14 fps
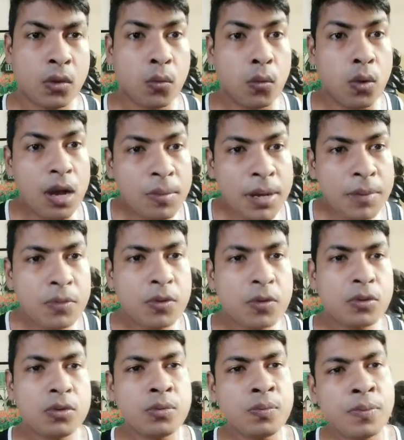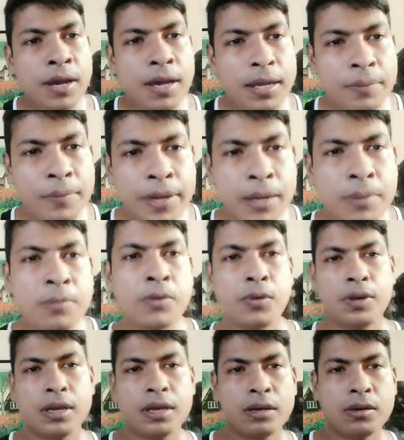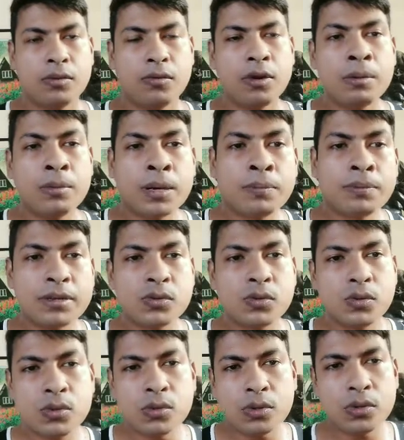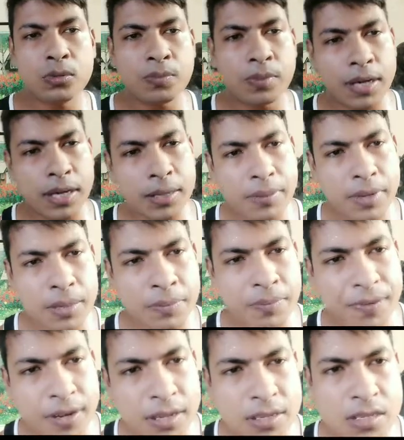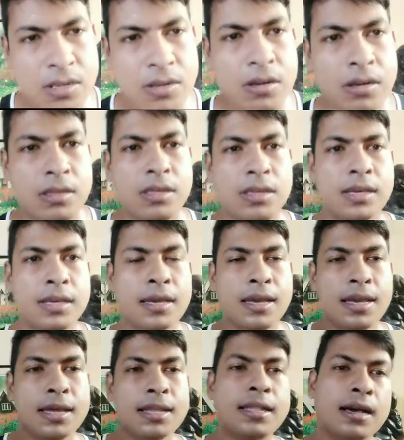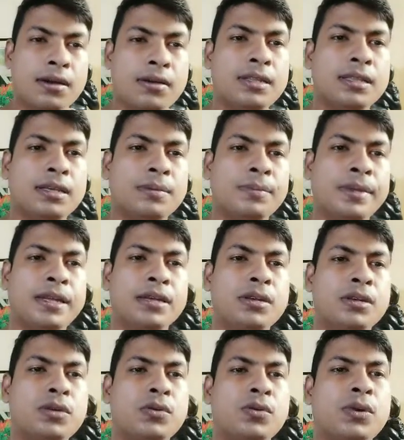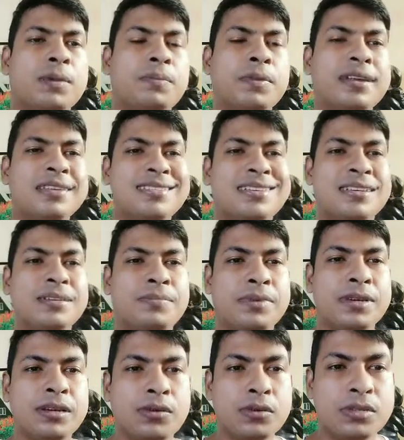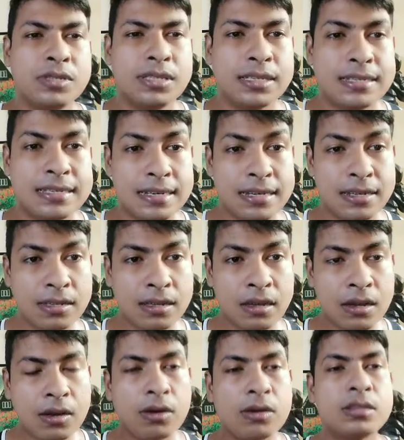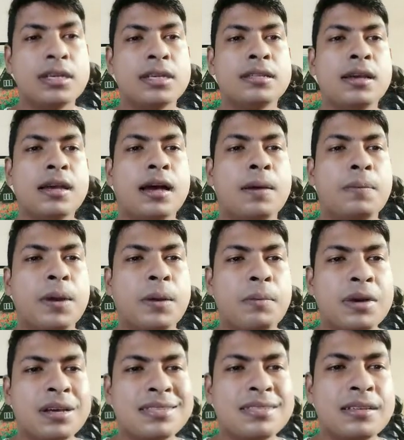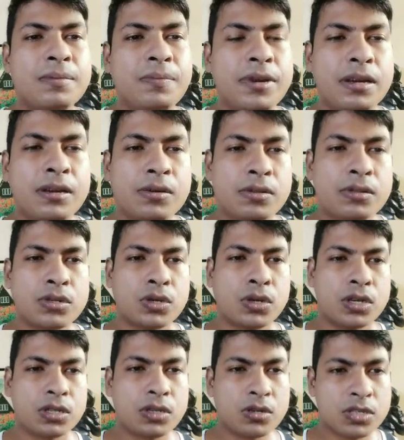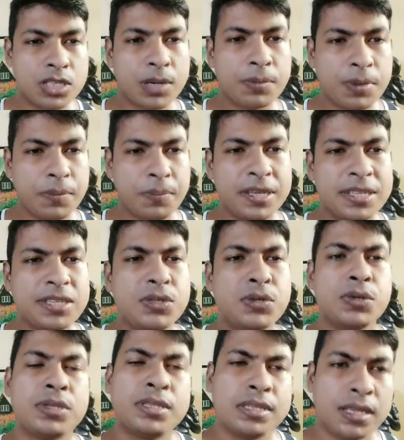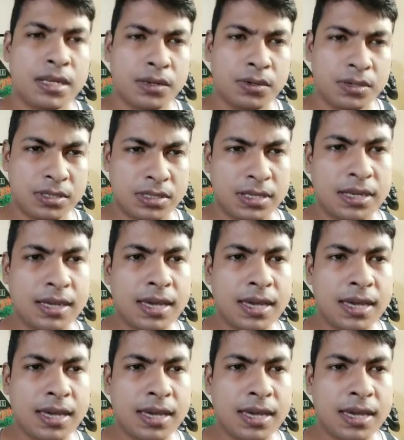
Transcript: ওয়ার্ম আপ করুন পায়ের ব্যায়াম করে ওয়ার্ম আপটা শুরু করুন পায়ের ব্যায়াম ফ্রি স্কট দিয়ে তাহলে দেখবেন একটু একটু করে আপনার স্ট্রেংথ বিল্ড করছে স্ট্রেংথ অর্থাৎ আপনার মাসেল বিল্ড করতে সহায়তা হচ্ছে আপনার পেশি শক্তিশালী হচ্ছে